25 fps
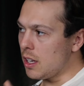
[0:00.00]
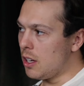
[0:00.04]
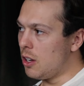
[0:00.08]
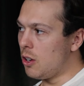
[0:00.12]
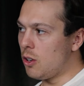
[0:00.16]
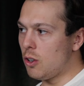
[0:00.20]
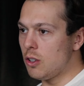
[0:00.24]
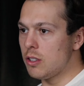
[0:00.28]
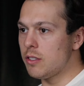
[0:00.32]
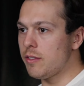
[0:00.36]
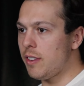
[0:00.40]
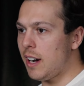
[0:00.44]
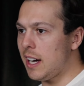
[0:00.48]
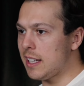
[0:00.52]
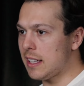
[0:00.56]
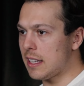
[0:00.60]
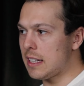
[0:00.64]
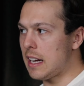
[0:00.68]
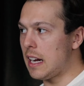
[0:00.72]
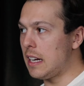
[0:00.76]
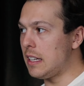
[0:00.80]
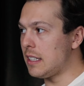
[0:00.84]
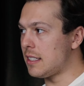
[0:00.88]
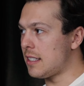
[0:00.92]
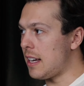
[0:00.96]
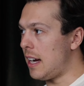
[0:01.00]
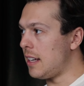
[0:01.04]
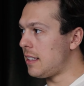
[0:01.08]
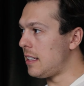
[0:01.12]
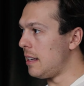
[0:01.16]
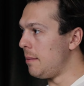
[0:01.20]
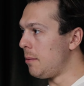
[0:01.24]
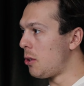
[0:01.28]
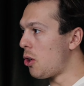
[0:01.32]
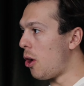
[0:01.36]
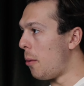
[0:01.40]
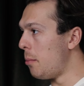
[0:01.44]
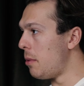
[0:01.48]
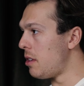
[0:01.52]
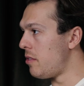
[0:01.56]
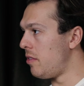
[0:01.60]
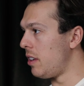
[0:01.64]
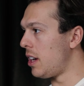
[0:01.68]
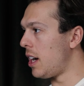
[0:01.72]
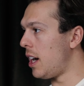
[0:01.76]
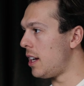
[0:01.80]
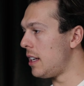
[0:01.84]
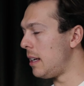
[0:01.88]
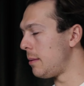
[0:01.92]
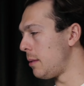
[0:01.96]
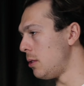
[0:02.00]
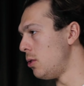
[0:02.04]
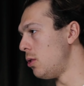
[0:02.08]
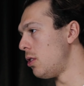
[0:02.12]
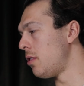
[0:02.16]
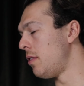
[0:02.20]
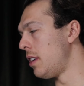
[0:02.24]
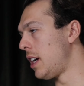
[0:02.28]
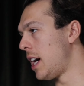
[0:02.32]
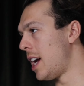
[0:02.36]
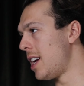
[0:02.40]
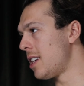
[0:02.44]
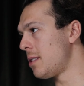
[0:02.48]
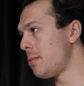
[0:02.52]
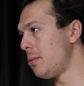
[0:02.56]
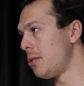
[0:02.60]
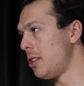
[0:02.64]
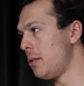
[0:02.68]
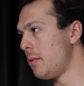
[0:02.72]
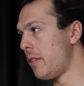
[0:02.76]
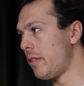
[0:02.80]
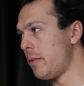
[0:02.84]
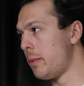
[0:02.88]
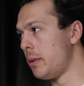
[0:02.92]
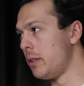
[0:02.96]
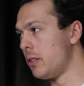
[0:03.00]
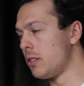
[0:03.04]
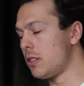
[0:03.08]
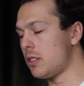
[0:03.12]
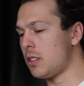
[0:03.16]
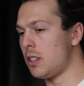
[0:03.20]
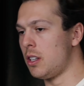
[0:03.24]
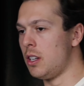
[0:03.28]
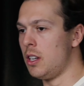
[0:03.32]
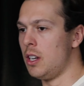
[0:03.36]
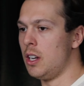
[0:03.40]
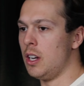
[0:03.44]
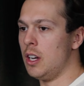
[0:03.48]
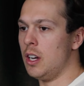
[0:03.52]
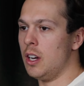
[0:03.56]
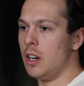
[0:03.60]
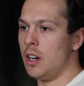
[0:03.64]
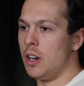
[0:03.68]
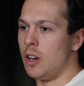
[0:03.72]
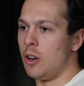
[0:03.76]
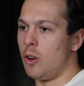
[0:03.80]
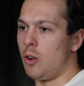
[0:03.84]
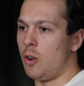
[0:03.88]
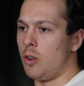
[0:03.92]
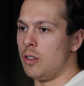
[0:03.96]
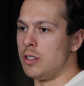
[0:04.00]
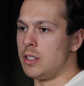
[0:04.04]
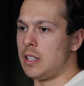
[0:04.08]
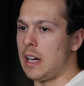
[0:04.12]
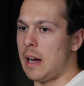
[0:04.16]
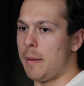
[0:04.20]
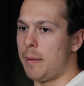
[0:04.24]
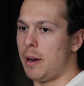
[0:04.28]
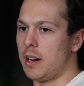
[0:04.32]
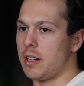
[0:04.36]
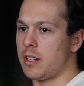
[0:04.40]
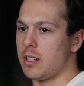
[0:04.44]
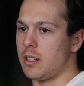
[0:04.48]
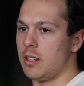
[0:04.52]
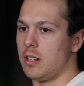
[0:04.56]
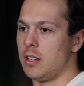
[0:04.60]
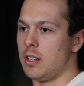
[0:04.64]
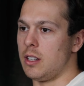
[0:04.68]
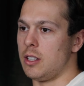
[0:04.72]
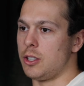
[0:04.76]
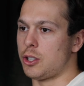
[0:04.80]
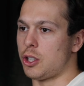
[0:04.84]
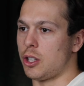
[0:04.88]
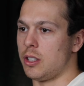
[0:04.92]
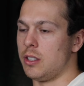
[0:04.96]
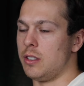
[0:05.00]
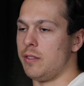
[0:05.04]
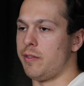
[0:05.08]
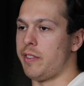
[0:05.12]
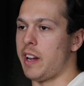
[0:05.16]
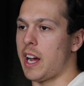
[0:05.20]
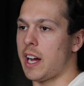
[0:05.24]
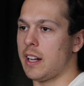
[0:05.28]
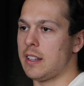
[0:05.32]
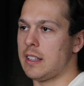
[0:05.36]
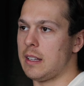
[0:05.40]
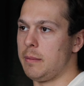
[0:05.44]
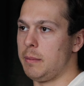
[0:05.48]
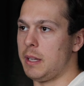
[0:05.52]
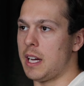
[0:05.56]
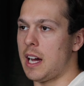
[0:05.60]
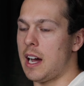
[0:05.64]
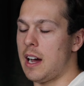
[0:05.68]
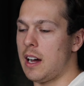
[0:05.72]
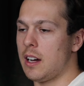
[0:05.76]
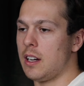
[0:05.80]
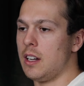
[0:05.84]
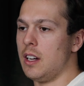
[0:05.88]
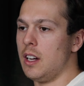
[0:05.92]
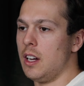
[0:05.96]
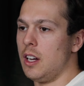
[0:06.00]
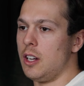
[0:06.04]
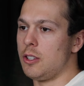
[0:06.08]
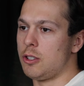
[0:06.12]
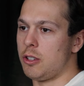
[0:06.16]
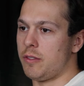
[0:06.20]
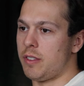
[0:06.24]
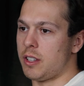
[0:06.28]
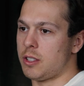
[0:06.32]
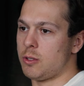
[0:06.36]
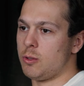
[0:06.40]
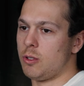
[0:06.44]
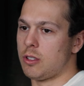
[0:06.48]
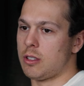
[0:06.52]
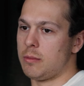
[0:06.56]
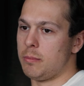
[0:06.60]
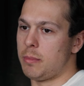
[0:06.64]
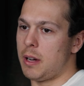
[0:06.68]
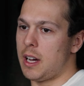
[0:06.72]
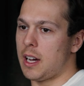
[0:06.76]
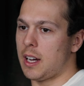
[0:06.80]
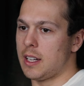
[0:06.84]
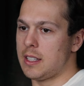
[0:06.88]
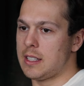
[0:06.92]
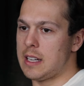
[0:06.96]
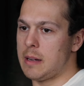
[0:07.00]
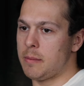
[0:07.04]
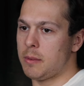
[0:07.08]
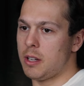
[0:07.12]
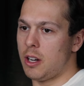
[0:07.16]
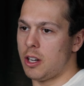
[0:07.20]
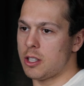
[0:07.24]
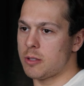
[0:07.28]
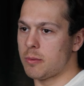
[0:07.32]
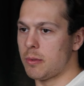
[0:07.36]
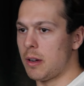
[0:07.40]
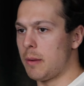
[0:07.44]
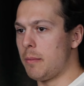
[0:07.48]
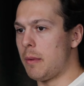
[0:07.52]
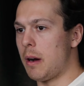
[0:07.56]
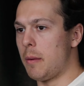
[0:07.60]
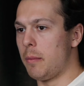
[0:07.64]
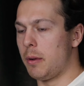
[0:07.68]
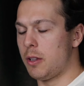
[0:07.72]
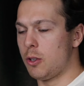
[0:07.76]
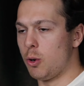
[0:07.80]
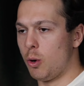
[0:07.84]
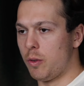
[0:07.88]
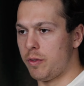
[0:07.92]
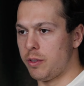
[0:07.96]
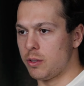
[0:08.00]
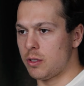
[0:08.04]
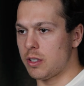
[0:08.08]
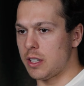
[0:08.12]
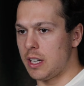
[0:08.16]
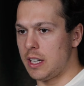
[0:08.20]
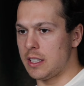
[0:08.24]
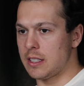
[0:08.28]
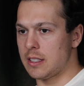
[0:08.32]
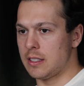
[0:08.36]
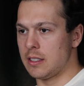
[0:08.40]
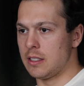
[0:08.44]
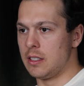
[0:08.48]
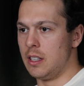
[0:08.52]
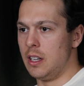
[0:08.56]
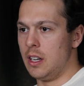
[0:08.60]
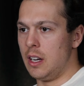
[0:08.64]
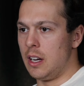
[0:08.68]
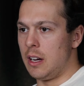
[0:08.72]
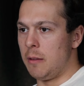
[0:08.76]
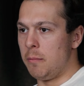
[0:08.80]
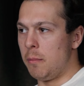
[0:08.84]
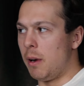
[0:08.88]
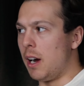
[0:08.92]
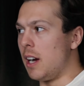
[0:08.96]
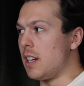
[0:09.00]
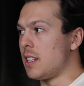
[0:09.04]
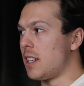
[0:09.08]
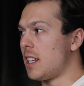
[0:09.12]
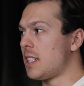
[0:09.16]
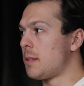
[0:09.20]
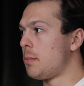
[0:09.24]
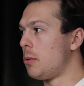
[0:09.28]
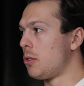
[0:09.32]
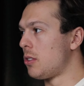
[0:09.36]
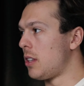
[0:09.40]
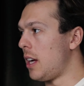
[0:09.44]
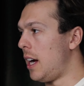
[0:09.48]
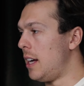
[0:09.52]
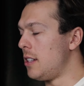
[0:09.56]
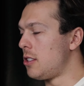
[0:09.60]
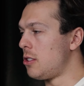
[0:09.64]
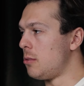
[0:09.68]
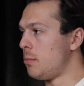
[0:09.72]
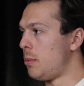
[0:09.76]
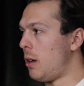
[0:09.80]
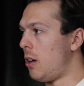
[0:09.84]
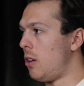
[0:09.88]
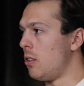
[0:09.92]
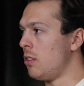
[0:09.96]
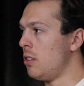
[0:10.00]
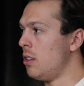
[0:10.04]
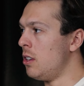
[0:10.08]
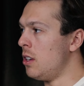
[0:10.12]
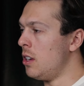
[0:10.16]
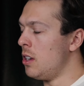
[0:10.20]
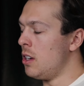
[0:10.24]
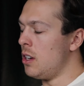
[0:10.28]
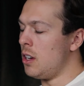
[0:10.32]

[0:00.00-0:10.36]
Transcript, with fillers: Und war dann eigentlich seitdem komplett vegan, hat dann nur noch veganes Protein benutzt und habe halt äh, schon während dem Jahr so versucht, ein paar Rezepte auszuprobieren, mal Tofu zu essen, mal Ersatzprodukte einzubauen